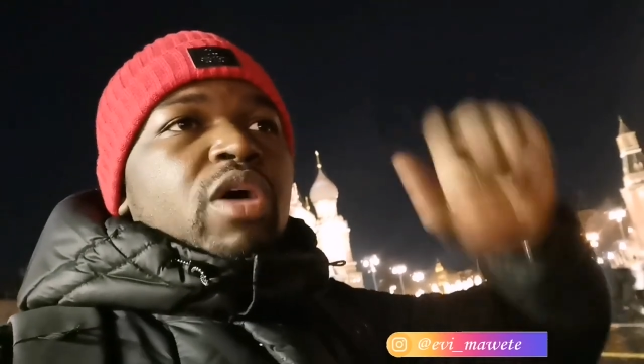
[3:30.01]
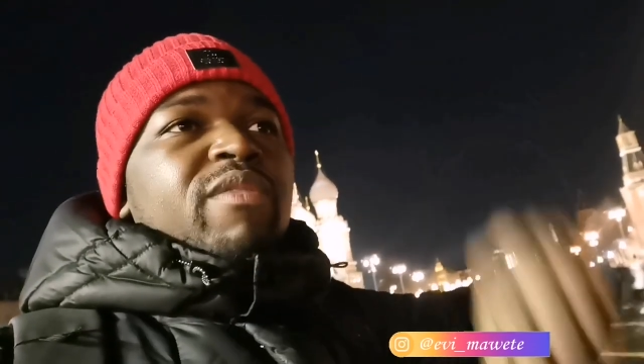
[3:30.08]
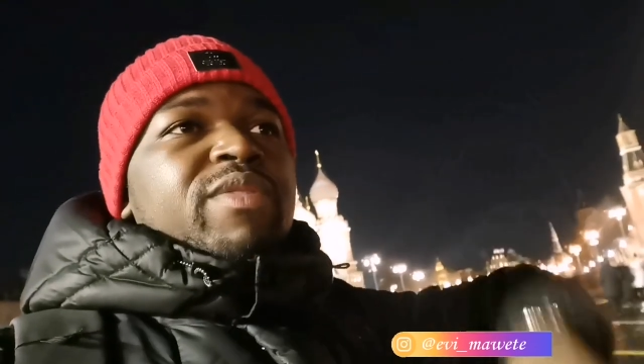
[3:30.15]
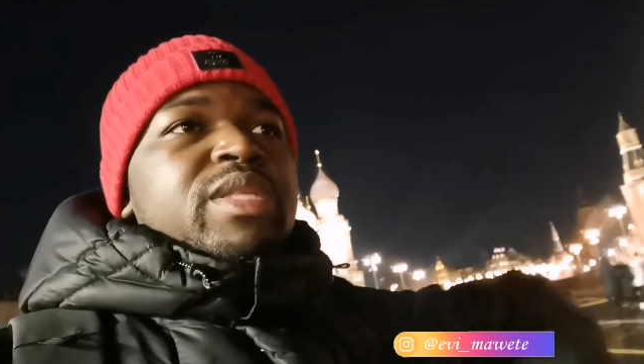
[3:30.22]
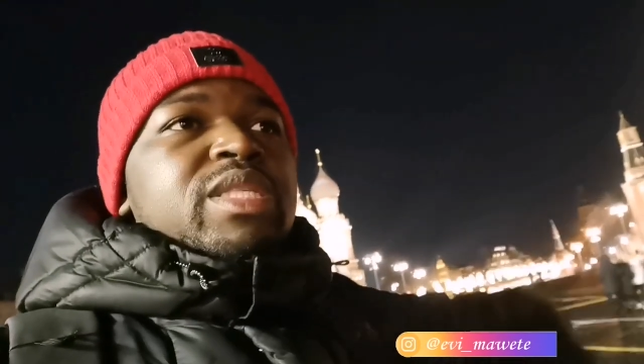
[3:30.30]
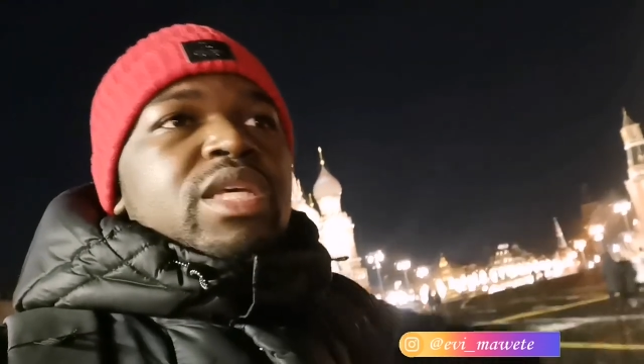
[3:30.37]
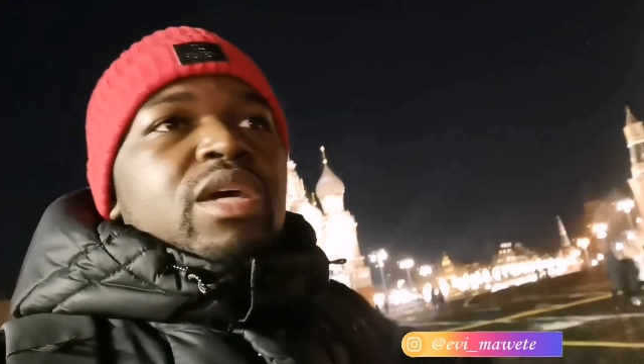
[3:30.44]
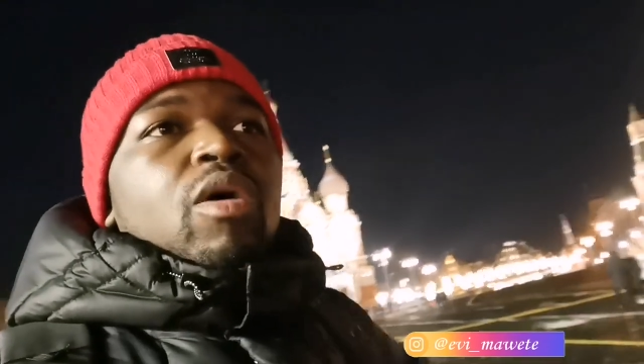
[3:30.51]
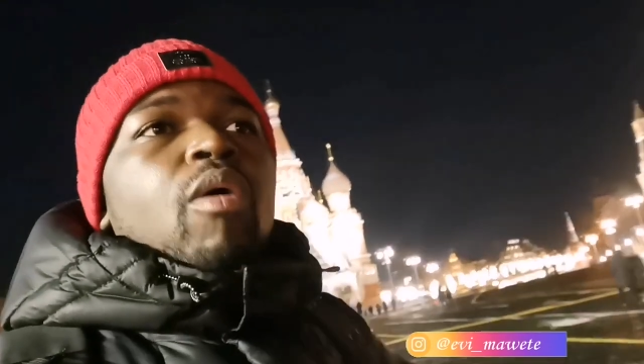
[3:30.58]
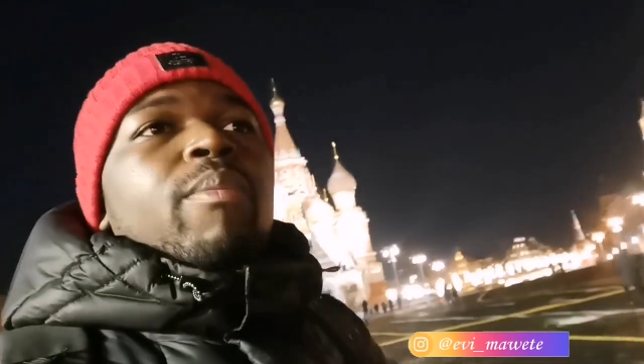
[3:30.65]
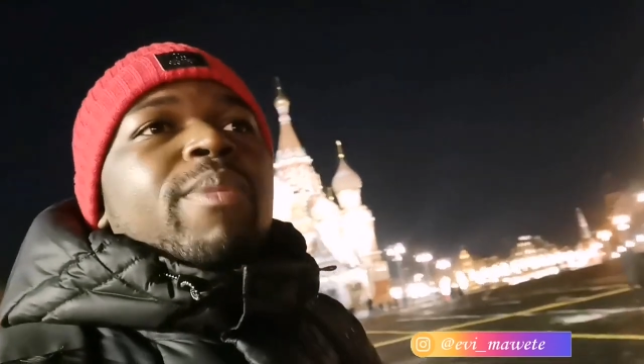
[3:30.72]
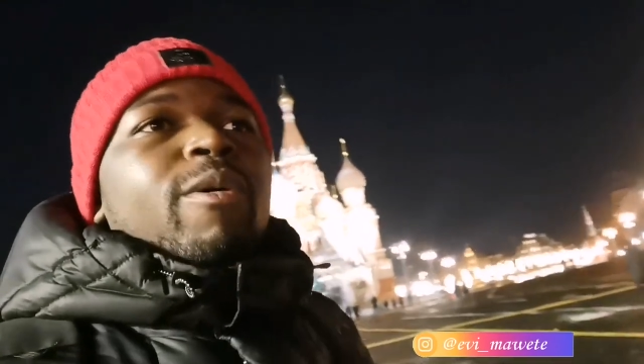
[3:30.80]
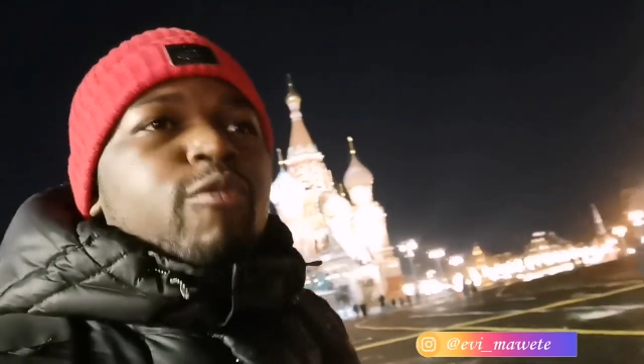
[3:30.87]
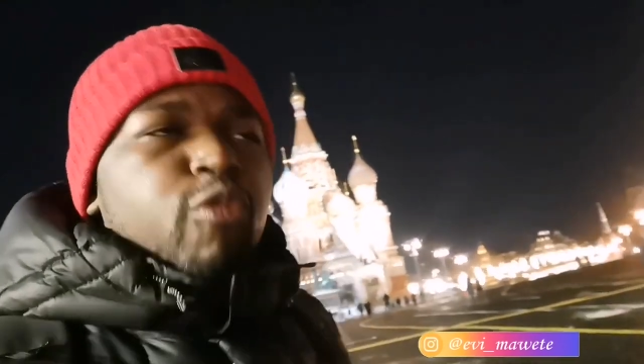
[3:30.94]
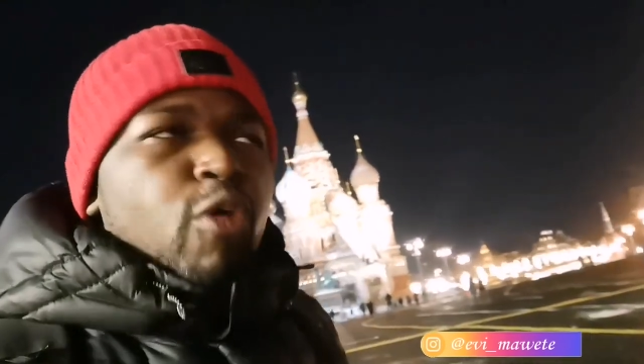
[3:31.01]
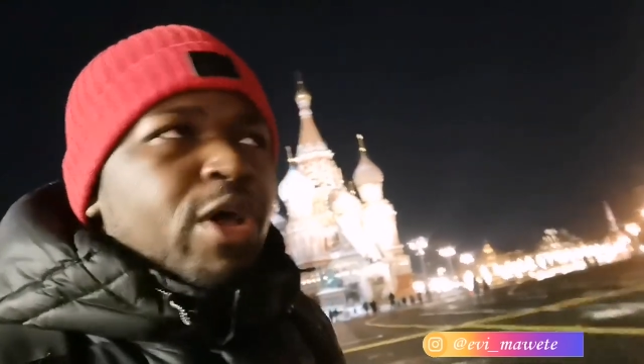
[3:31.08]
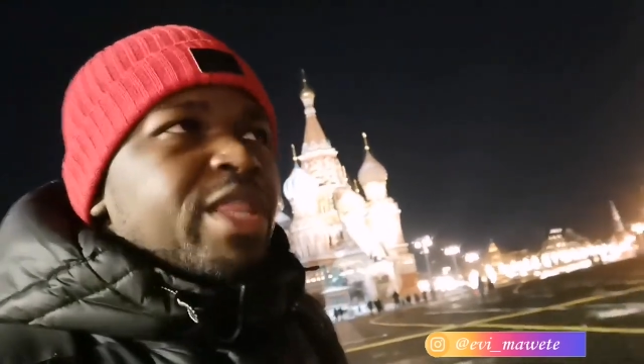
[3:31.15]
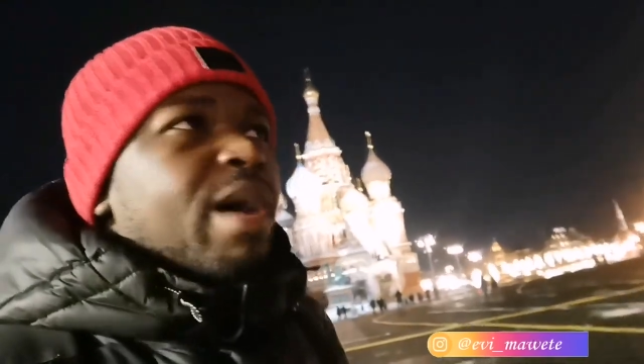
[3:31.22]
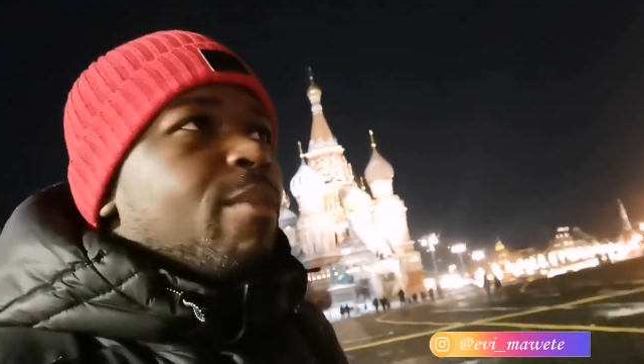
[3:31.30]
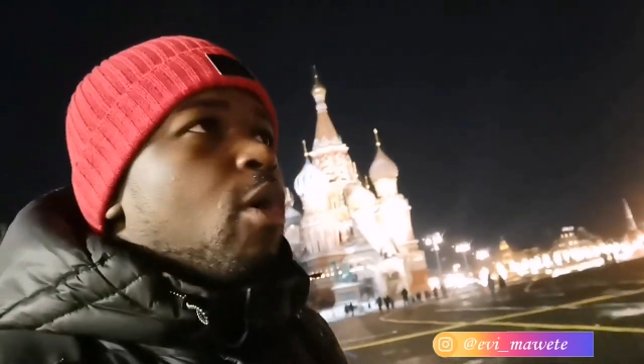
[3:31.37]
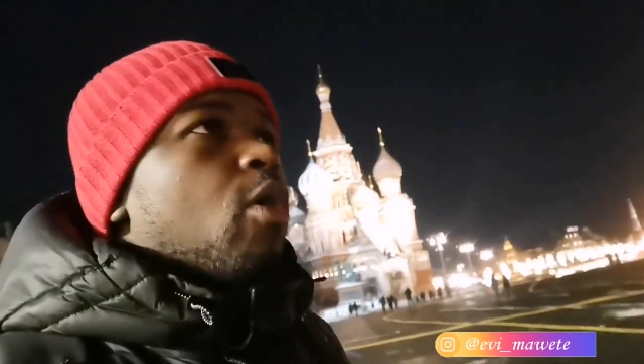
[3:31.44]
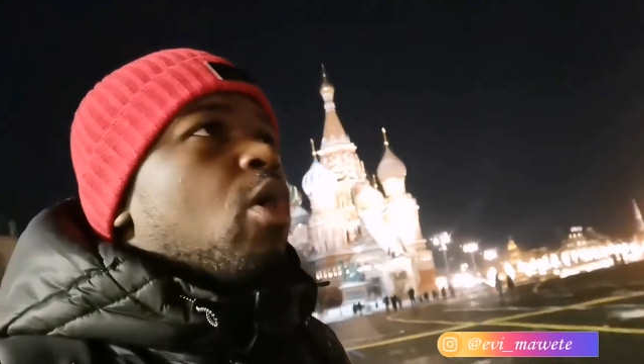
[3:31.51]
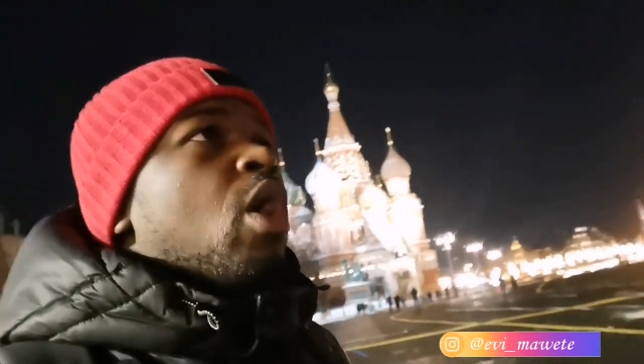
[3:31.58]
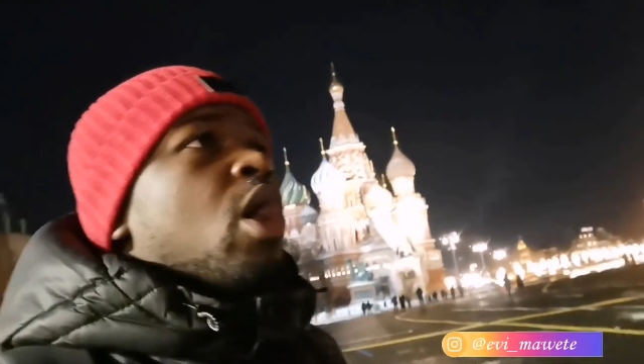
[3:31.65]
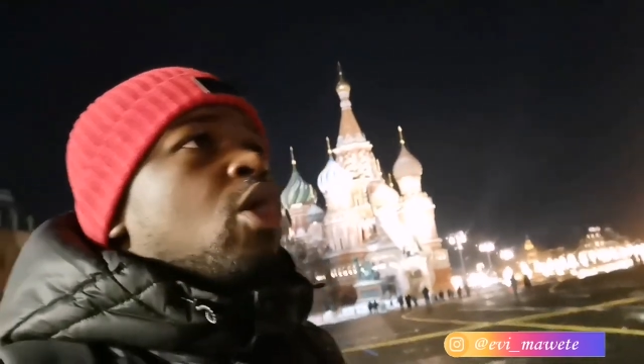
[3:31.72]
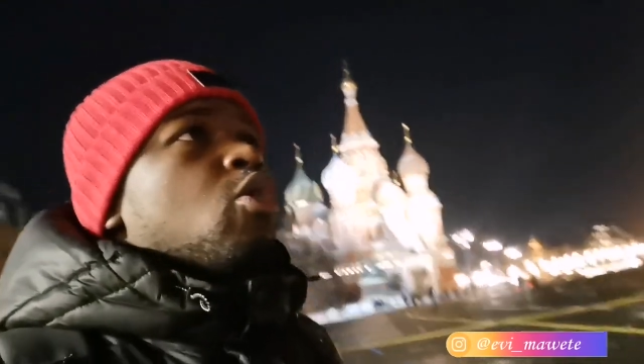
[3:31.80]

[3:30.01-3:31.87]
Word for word: j'ai envie de dire. On voit d'abord